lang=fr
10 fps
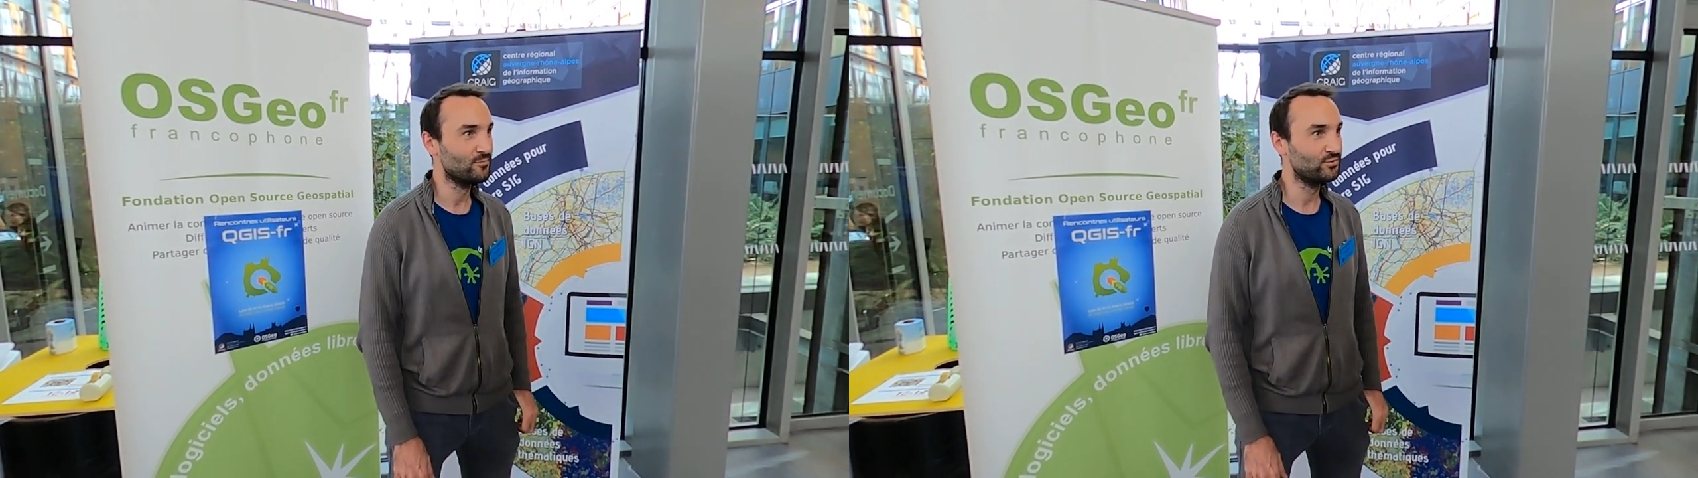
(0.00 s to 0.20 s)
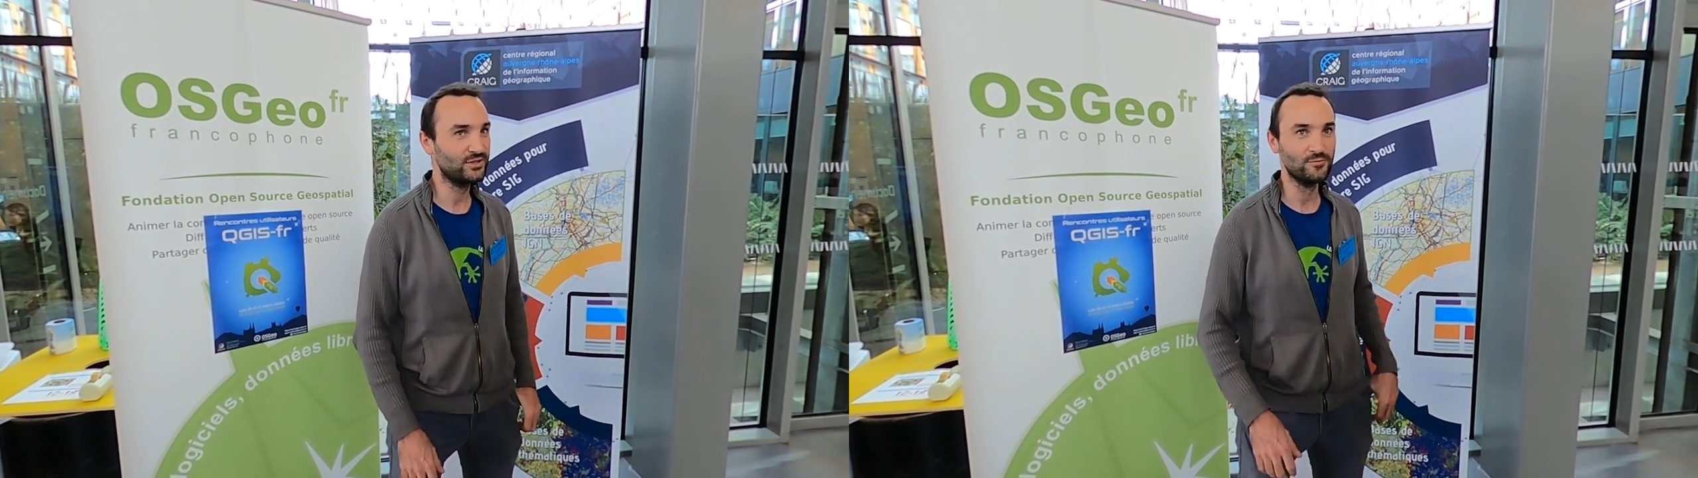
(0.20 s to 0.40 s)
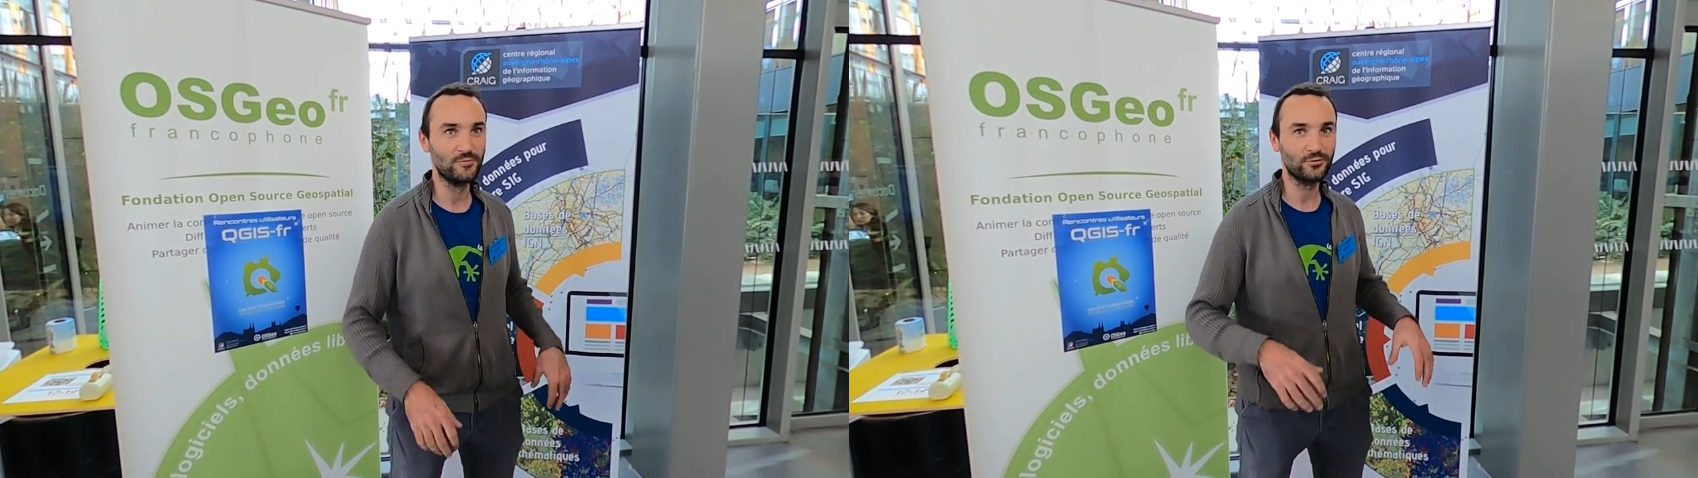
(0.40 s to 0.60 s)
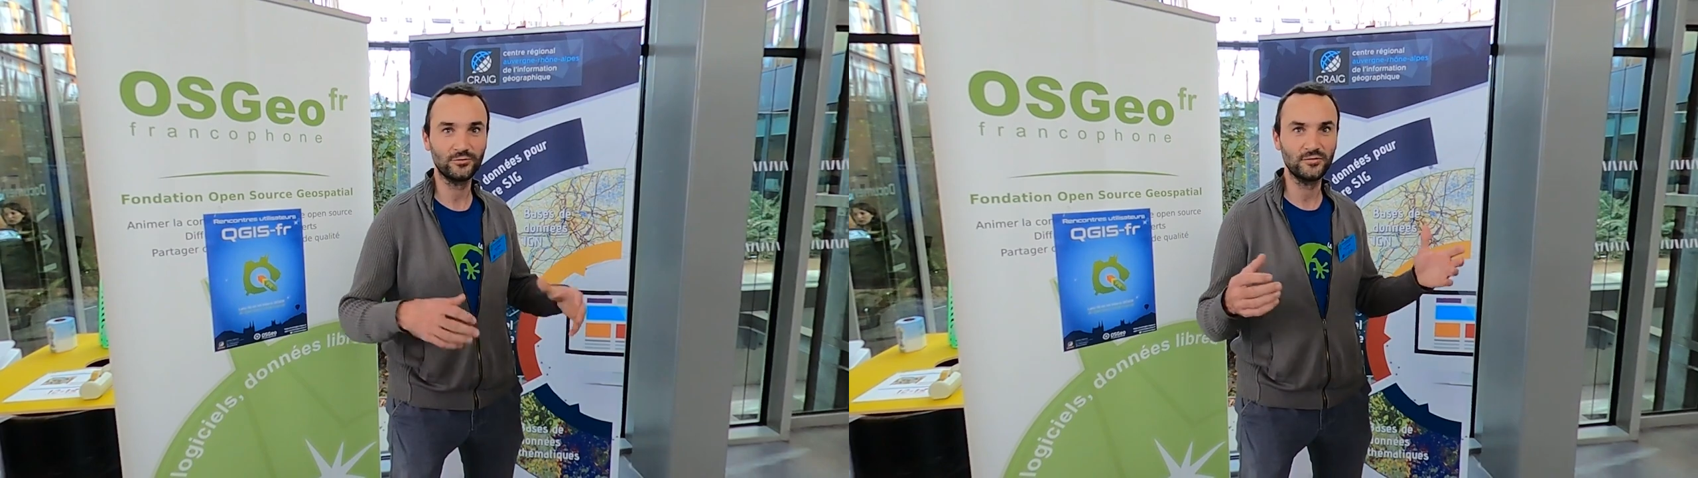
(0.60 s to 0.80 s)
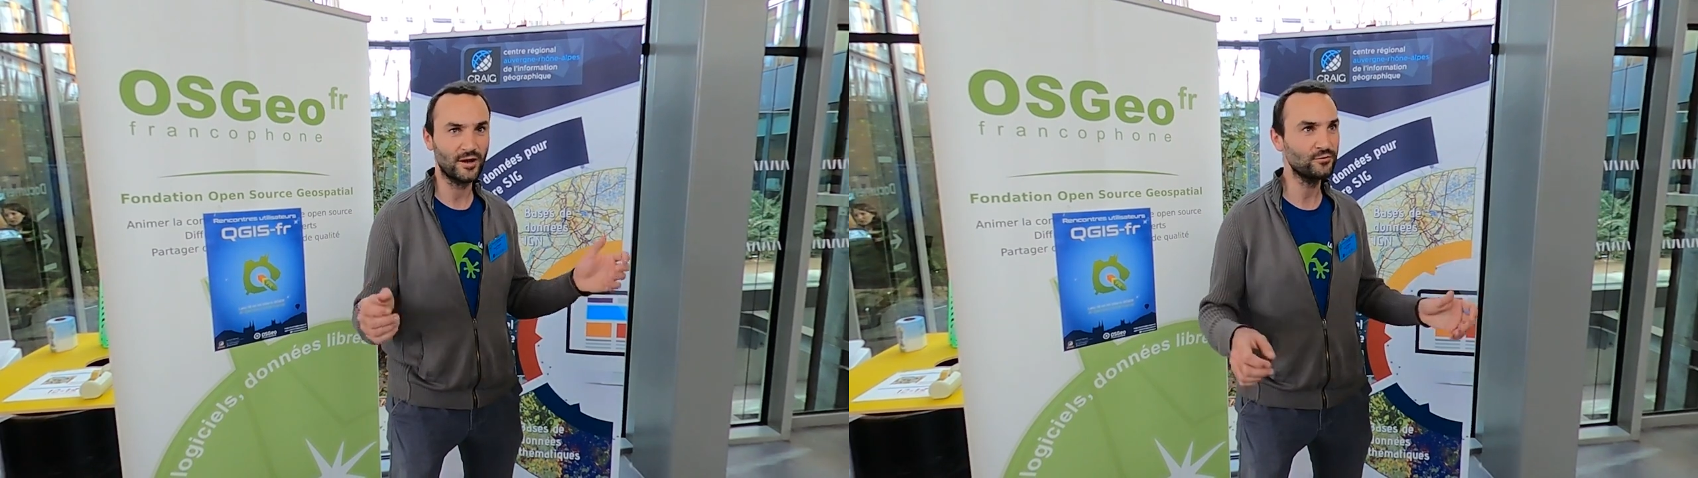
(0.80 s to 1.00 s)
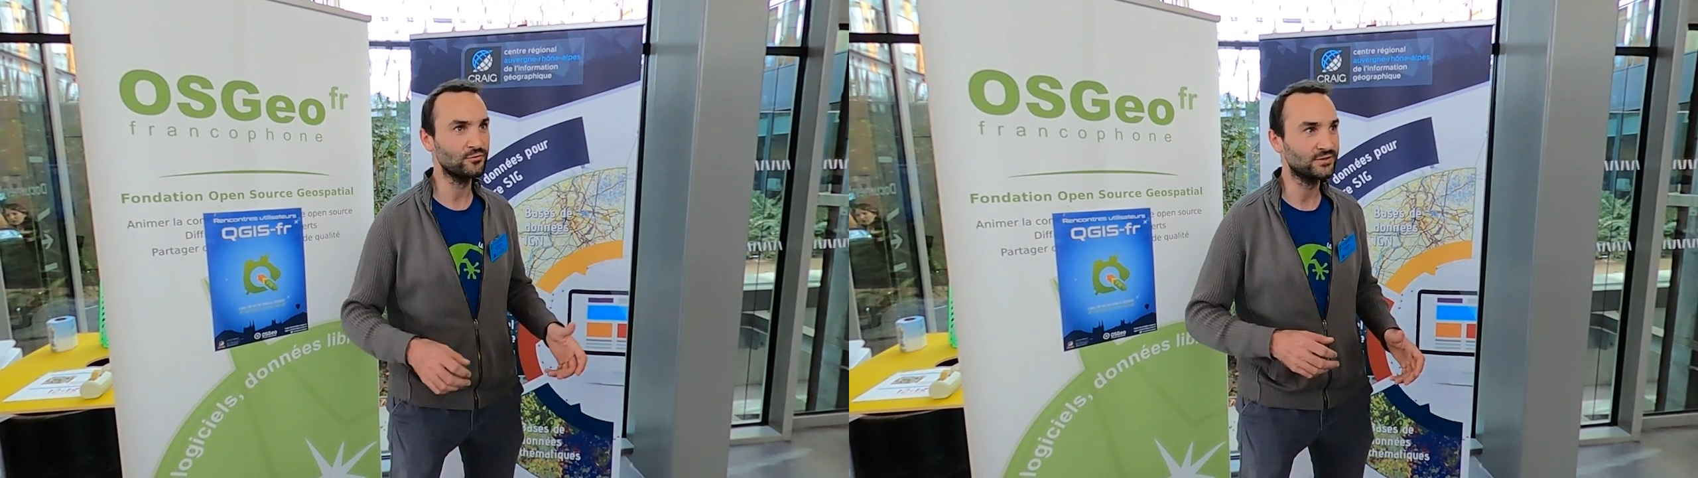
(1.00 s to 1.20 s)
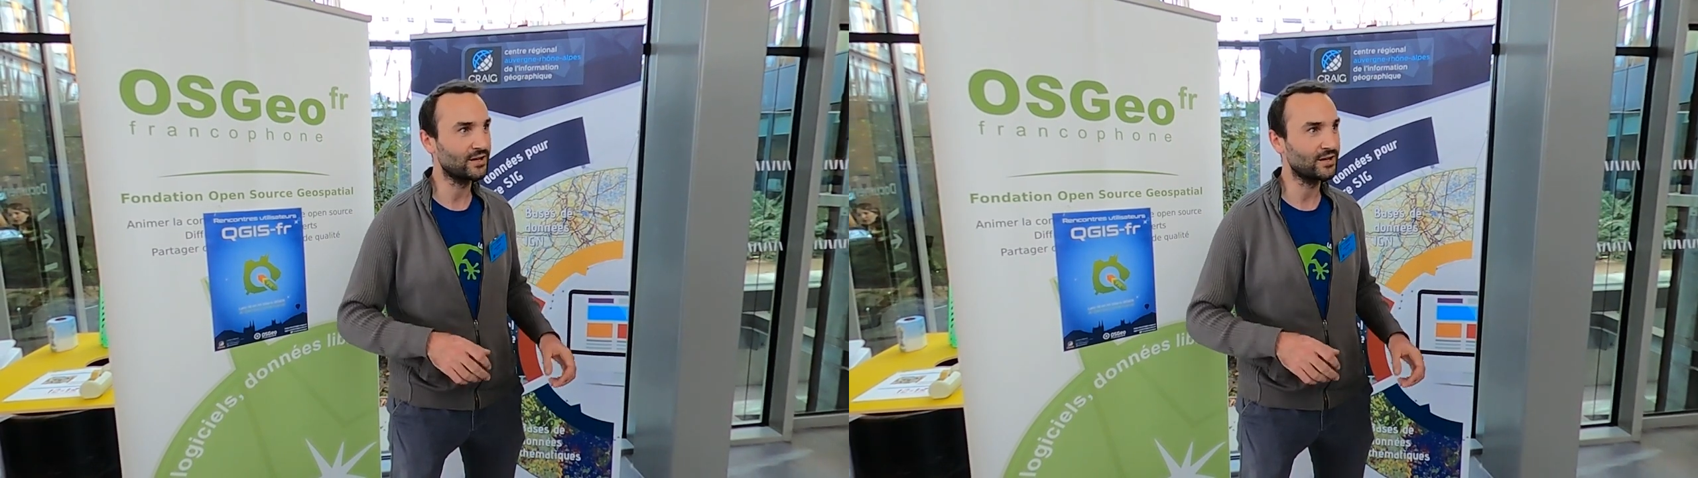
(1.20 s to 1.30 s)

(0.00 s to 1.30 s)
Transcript: petit moment convivial dans une